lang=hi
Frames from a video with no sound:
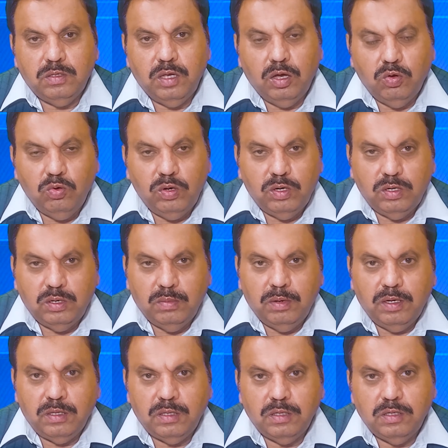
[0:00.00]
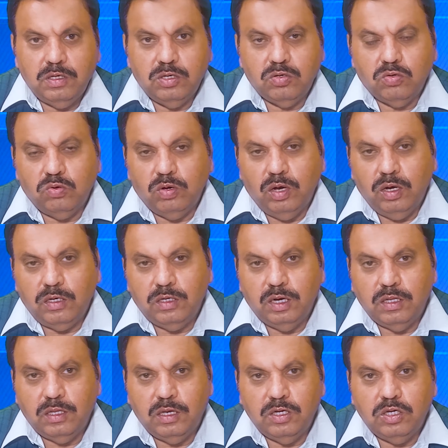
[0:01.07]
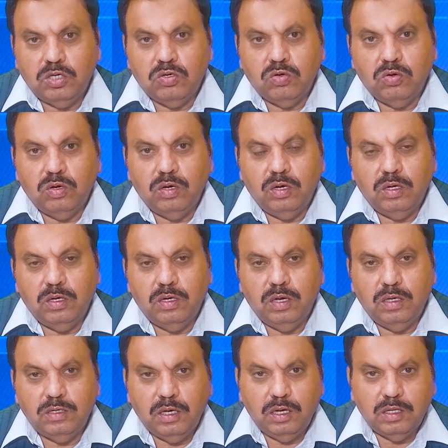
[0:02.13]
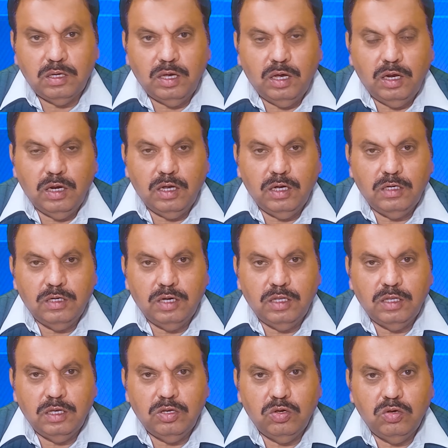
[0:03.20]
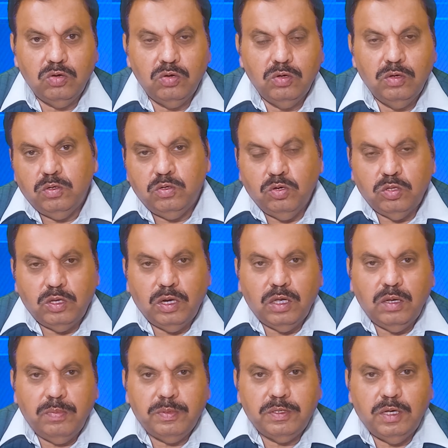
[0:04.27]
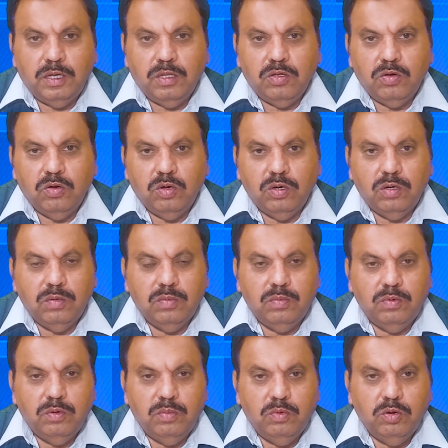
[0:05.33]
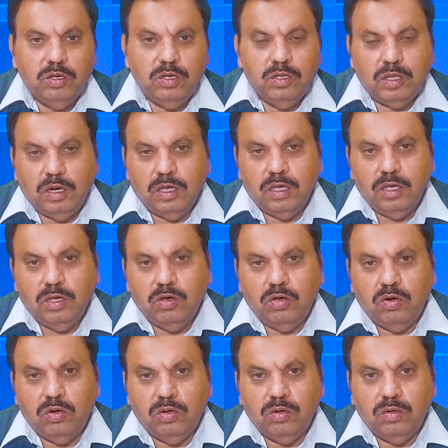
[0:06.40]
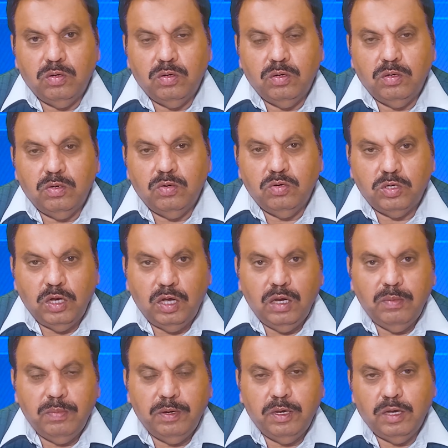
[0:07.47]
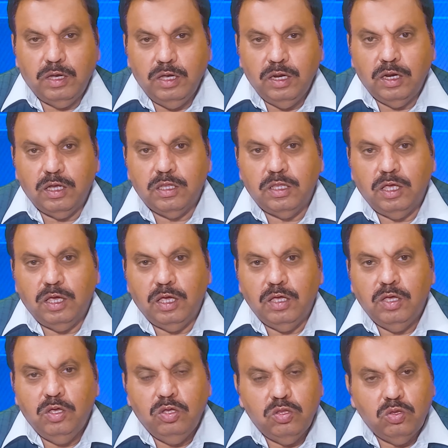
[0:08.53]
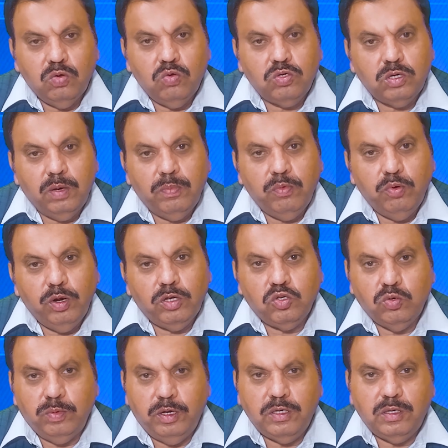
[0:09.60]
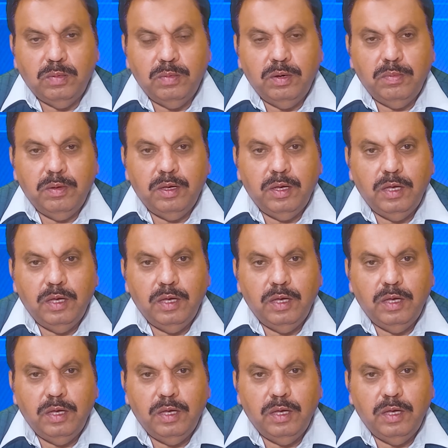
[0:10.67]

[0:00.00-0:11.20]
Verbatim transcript: सेकुलर जमात जिसको कहा जाता है जिसको आज़ाद ख्याल कहा जाता है जो जो तरक्की पसंद और मुल्क की तरक्की और खुशहाली पर यकीन रखती है तो उसका पूरा सुबह इसम्बली में